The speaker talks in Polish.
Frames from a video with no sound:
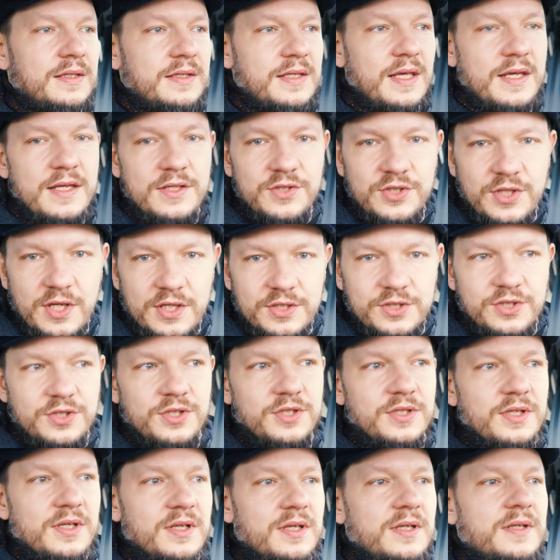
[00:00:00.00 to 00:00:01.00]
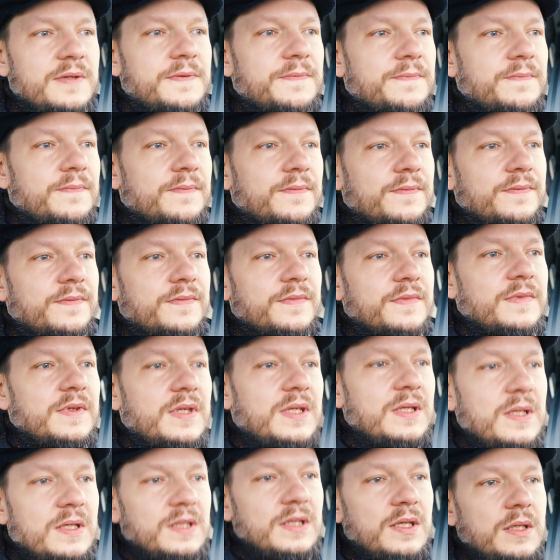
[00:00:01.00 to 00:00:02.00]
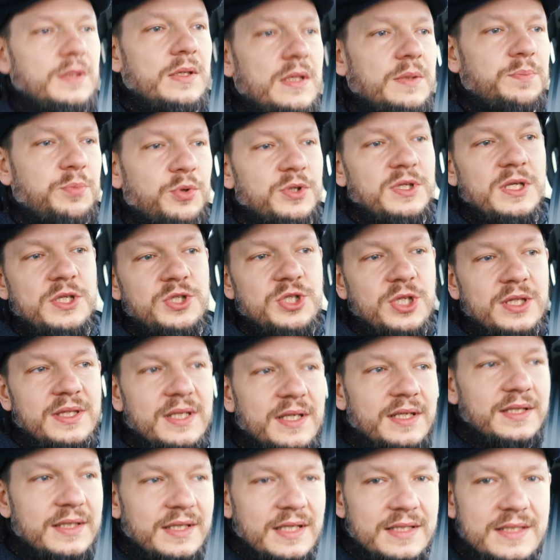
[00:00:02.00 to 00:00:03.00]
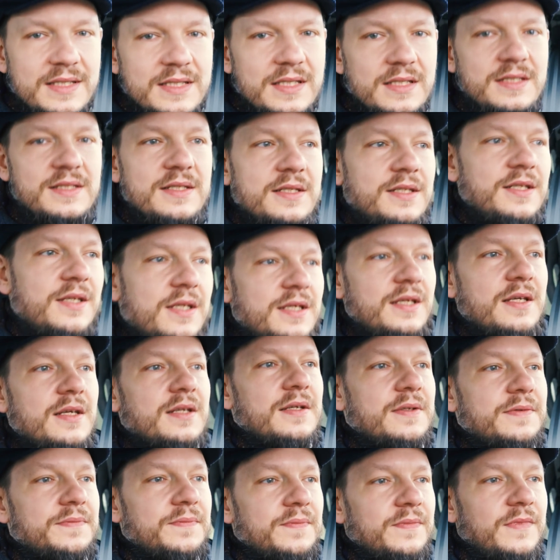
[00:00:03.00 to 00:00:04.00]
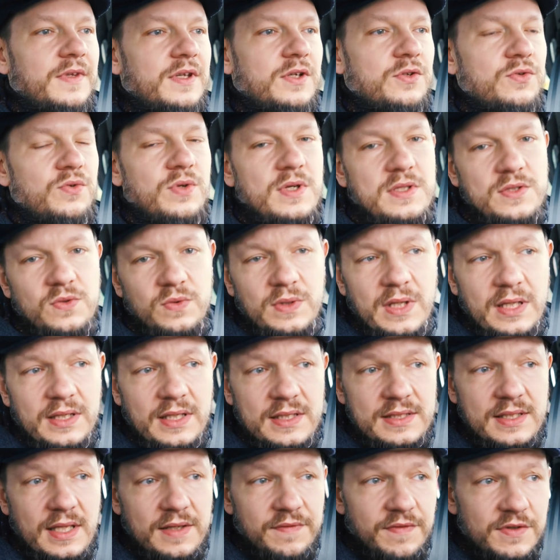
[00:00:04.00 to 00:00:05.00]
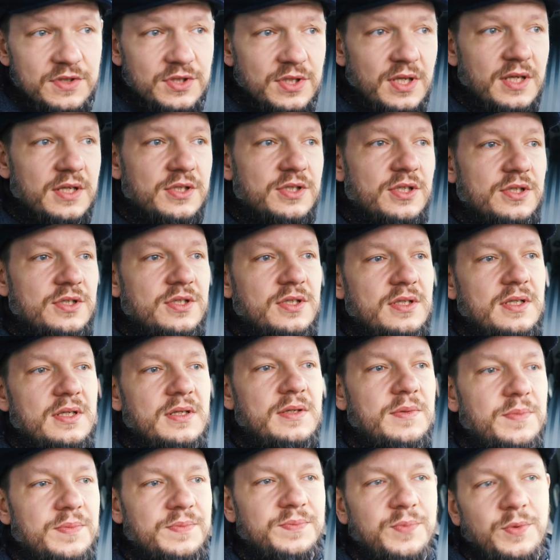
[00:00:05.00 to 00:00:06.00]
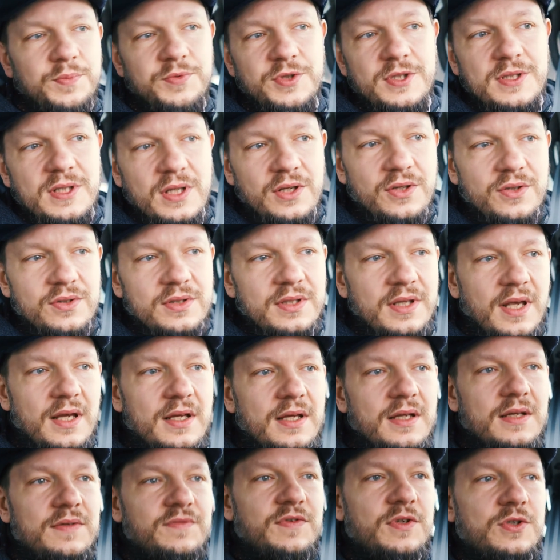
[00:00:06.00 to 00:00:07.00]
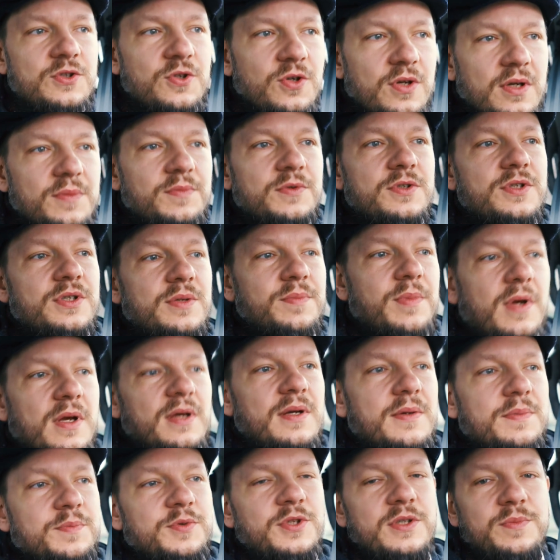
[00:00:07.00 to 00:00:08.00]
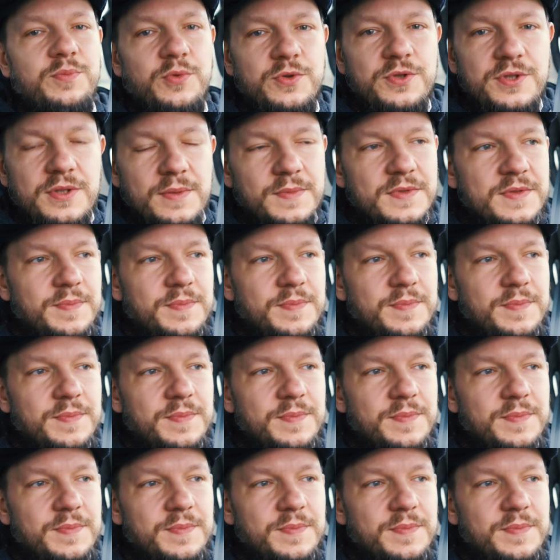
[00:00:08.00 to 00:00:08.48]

te rzeczy i podjęcie tych decyzji, które są dla nas najważniejsze, czyli poprzedniego dnia wieczorem trzeba przed pójściem